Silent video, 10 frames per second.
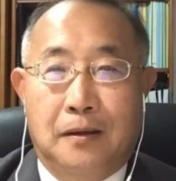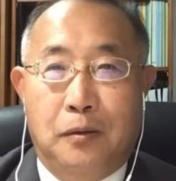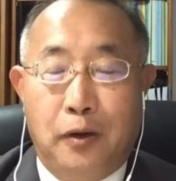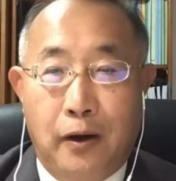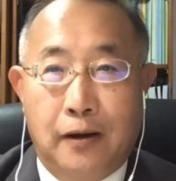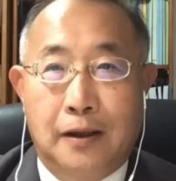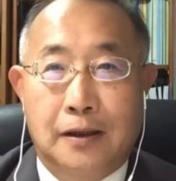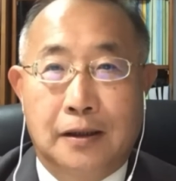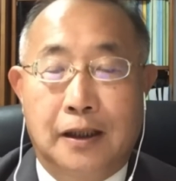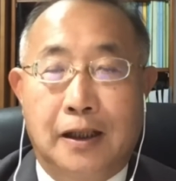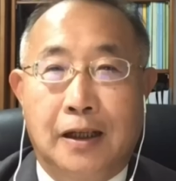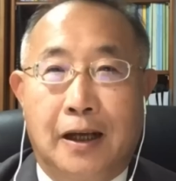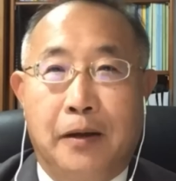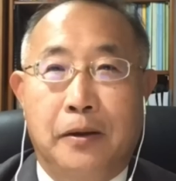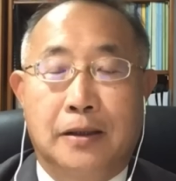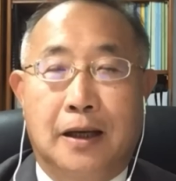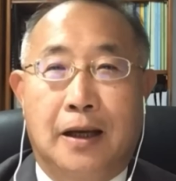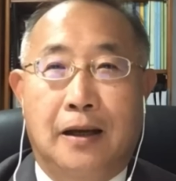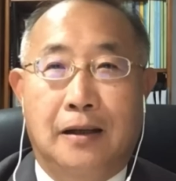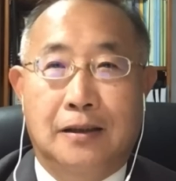魏瀚和应该会在